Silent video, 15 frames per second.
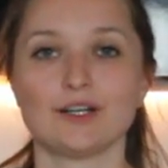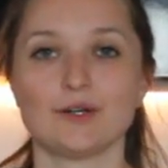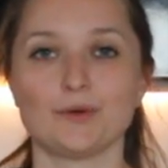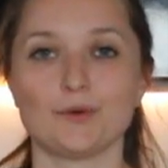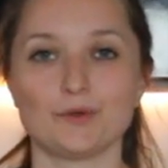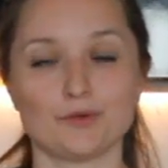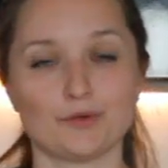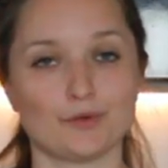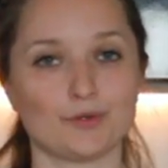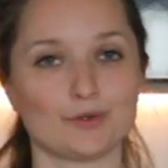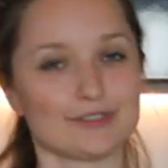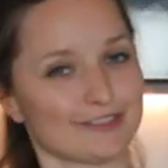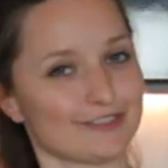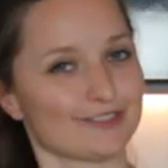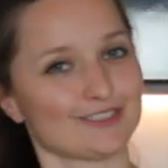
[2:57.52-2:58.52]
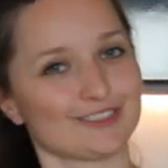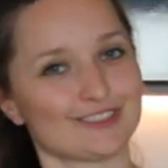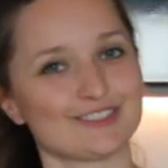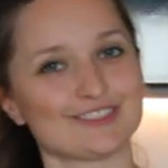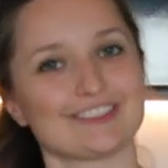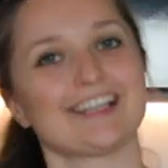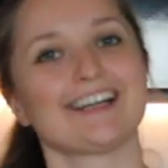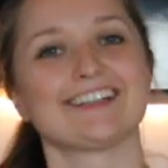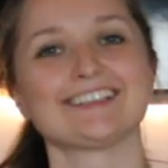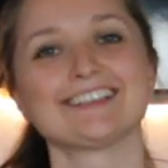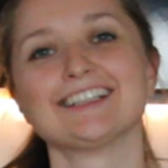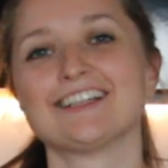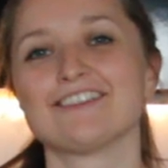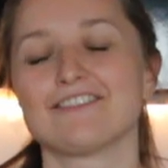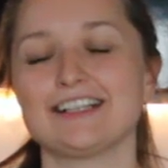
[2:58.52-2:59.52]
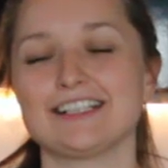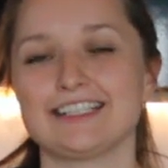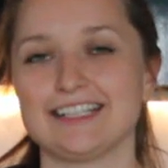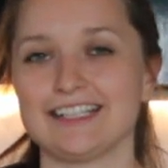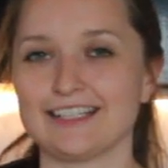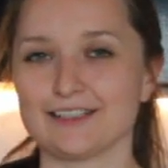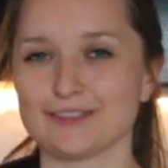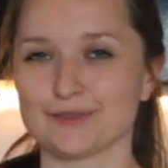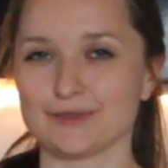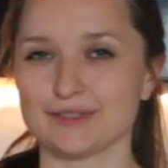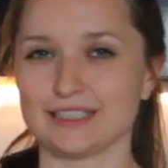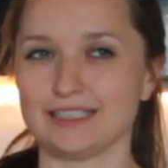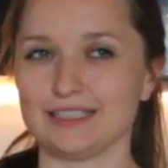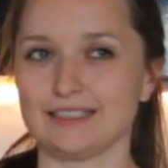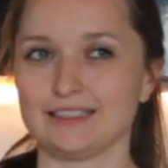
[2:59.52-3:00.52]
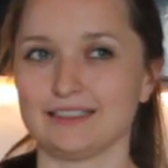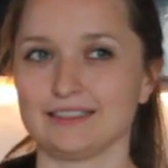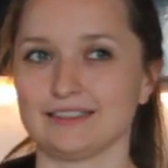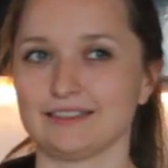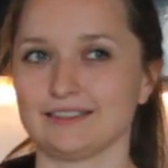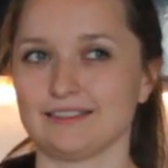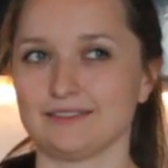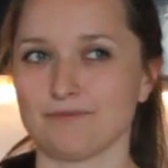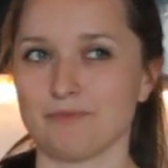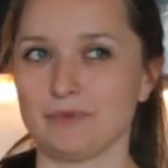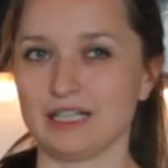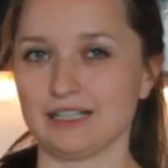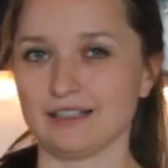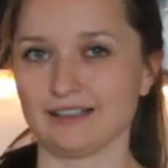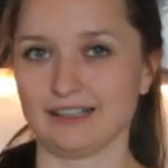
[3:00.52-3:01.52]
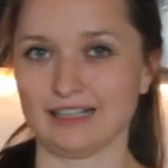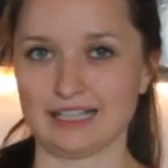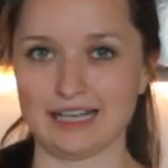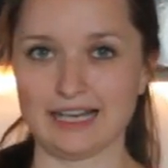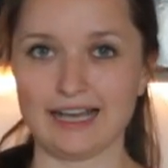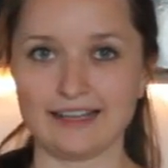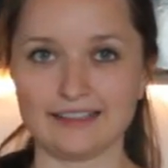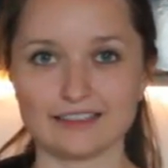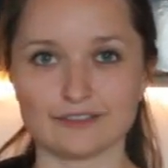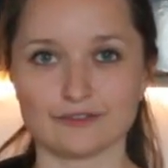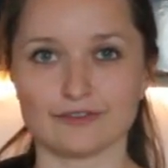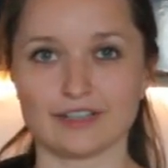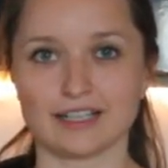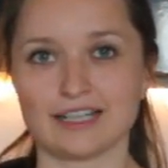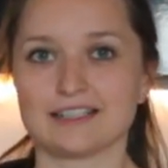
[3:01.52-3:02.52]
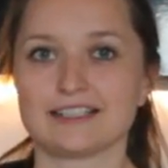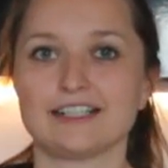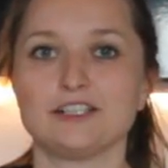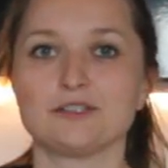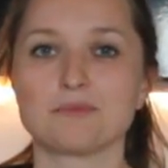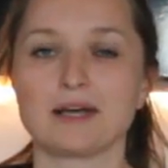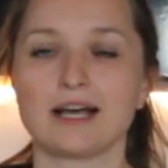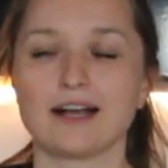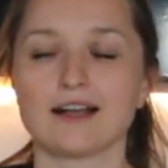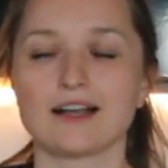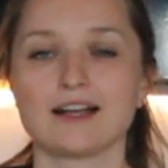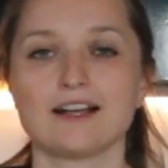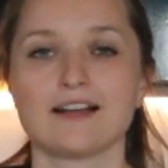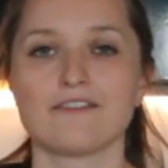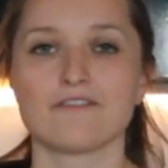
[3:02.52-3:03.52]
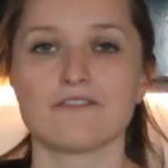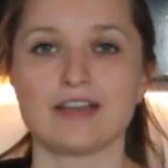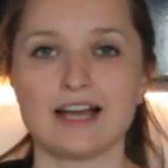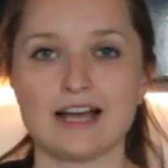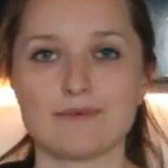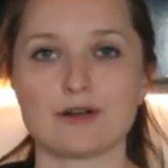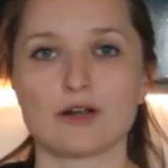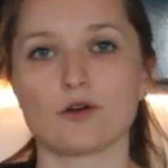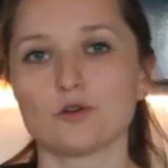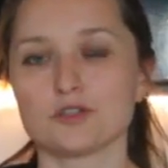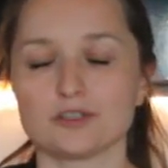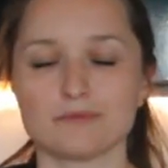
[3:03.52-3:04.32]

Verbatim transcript: und für uns sozusagen, weil ich eher so die mittleren kleinen Frikadellen mag. Wer aber große